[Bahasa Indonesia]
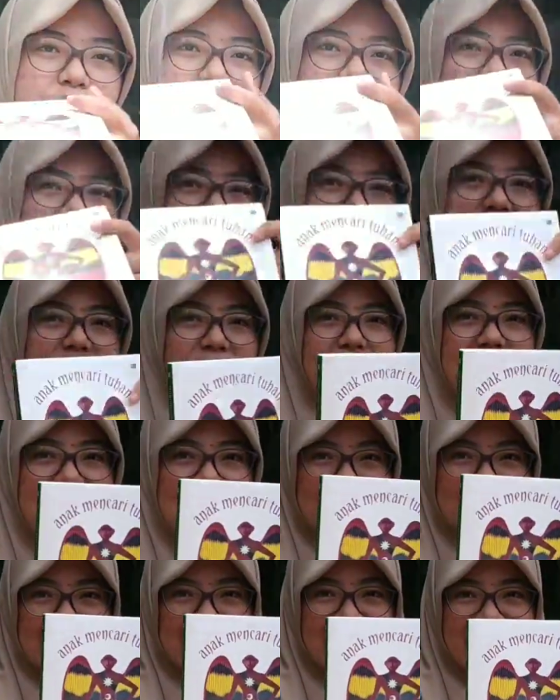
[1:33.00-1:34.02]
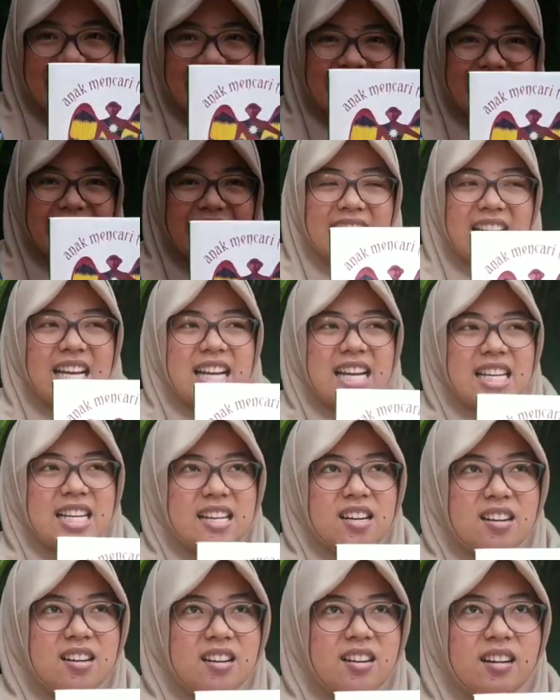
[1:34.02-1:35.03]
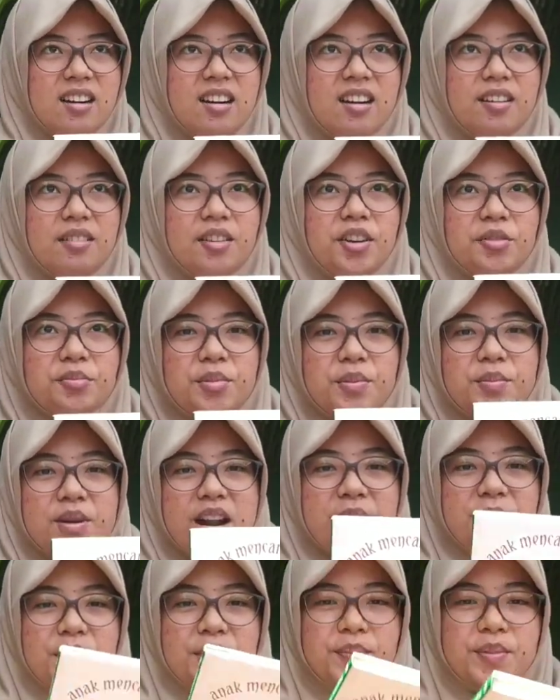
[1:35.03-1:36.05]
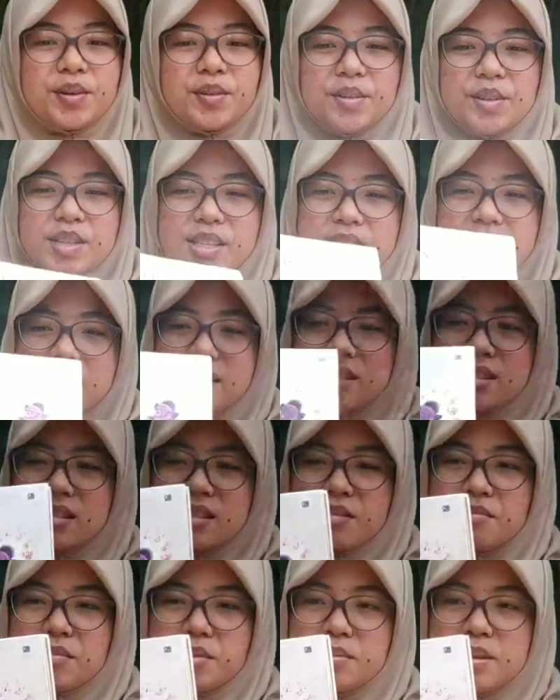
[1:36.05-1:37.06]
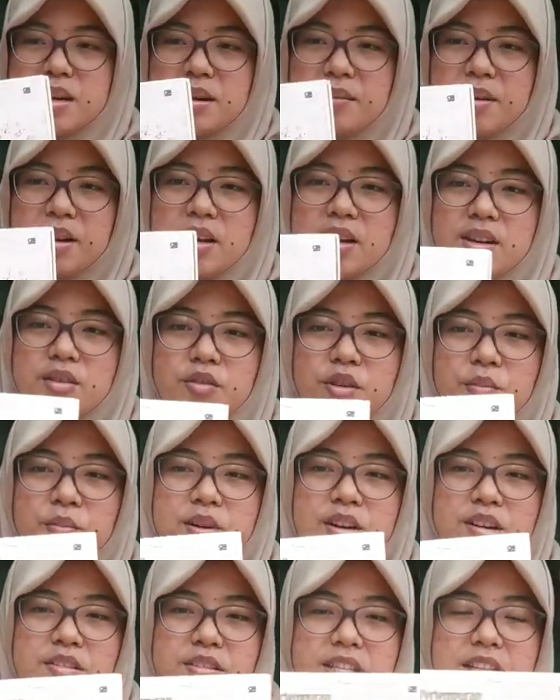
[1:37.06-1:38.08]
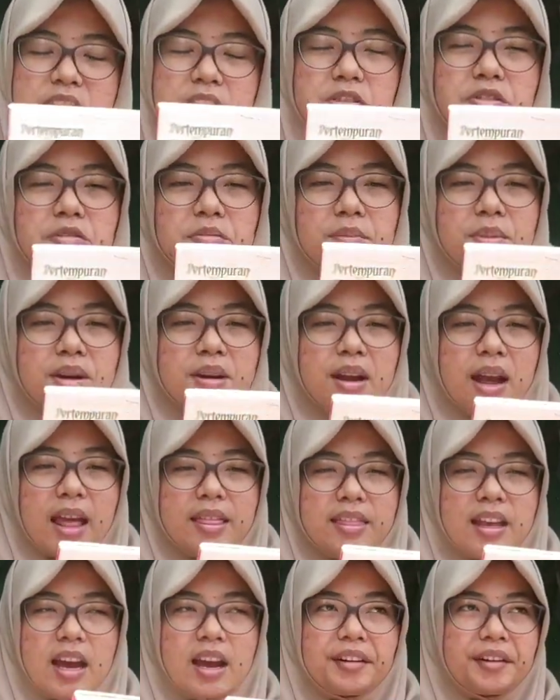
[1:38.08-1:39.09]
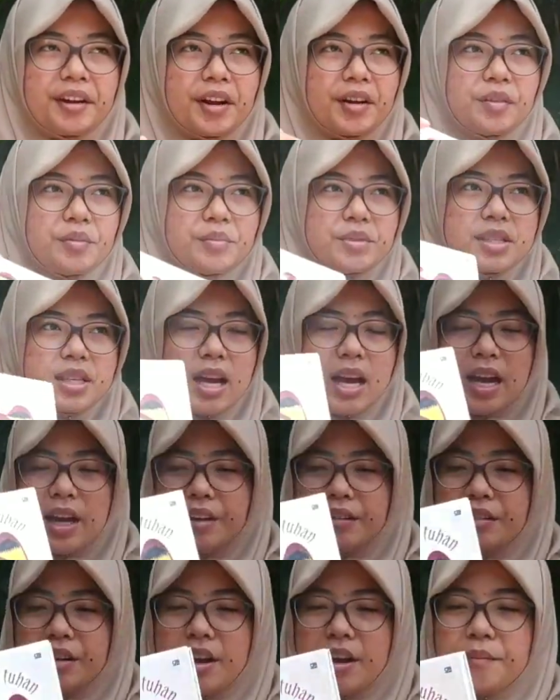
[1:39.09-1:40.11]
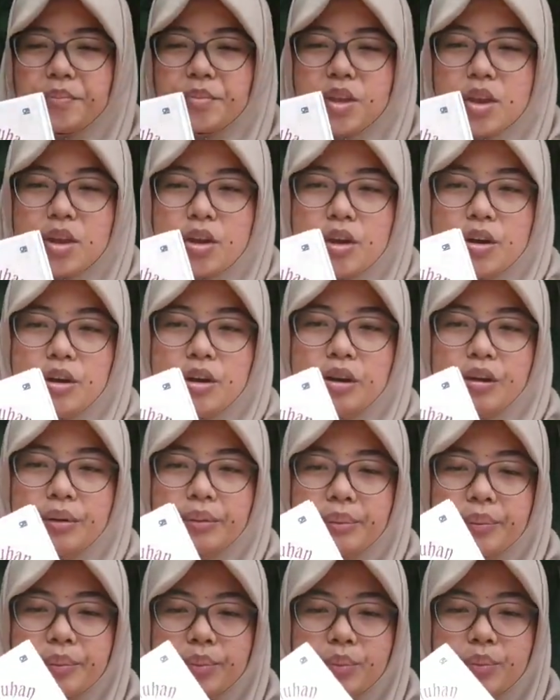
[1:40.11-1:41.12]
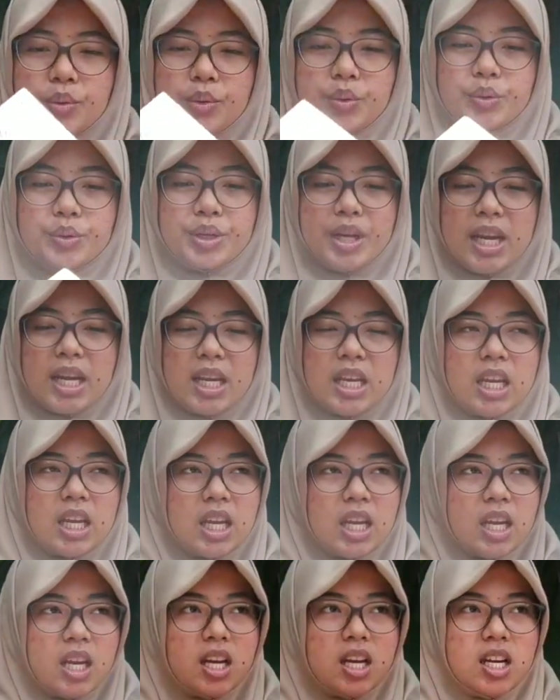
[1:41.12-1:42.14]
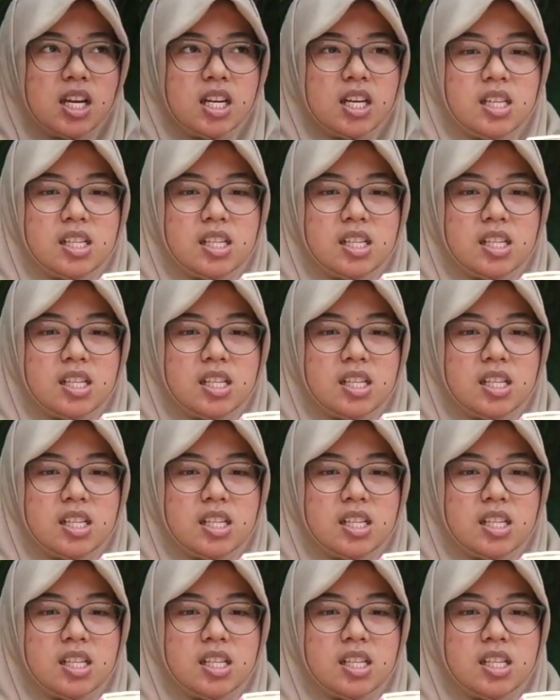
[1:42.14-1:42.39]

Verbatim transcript: ini bukunya bolak-balik ya uh, beberapa penulis beberapa uh, dua penulis ini tuh mengatakan kalau misalkannya um, bukunya ini